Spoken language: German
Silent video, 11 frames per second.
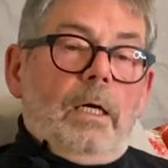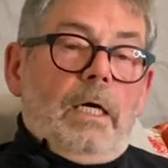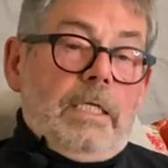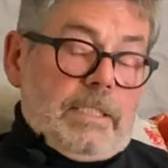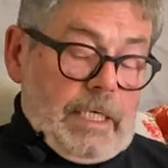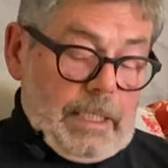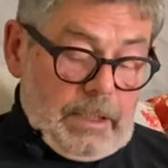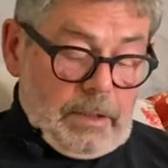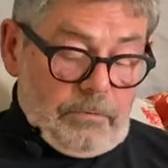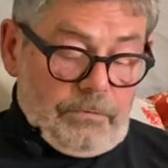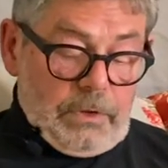Als
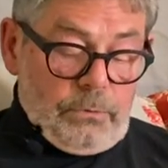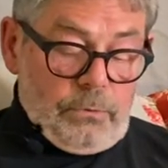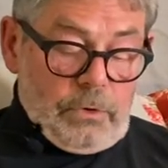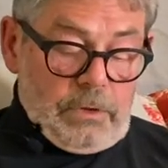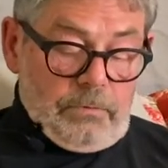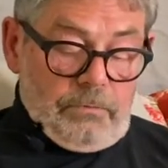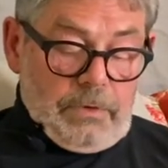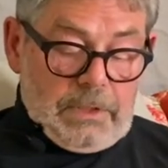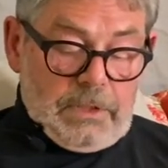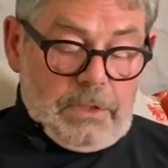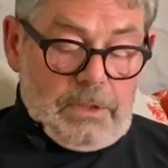Heiligenfigur
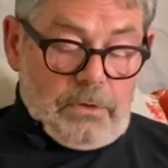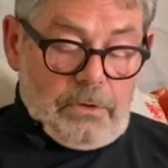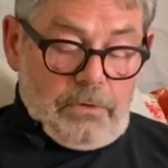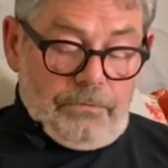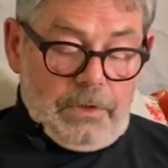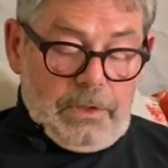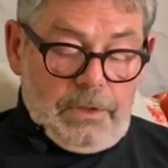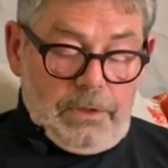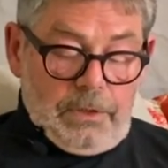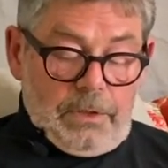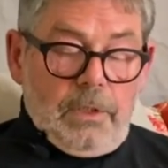wird sie häufig
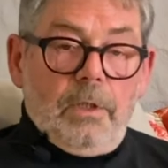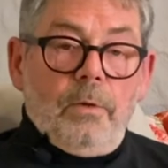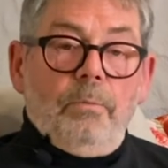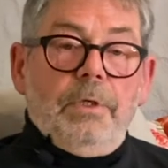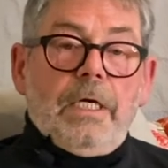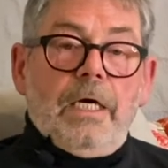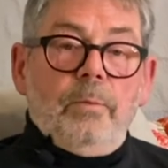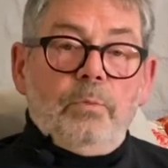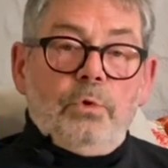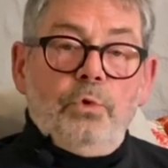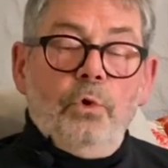mit
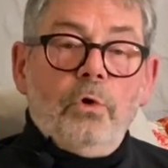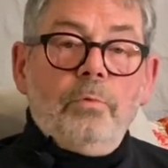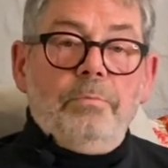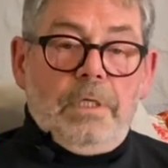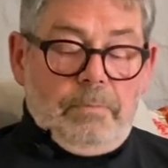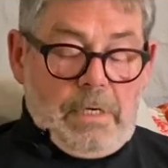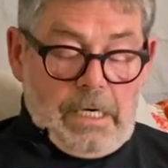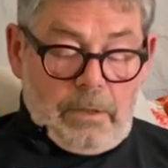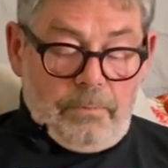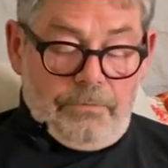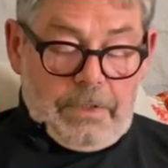einem Turm im
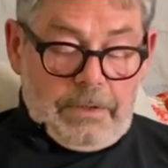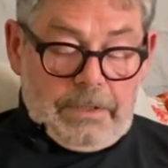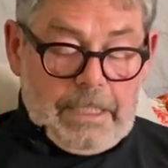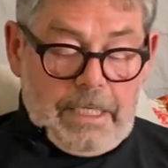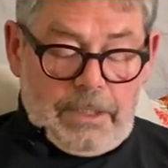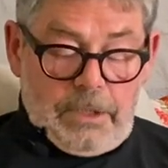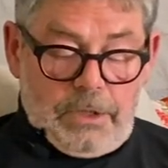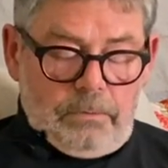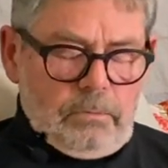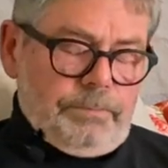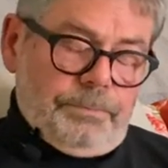Arm dargestellt.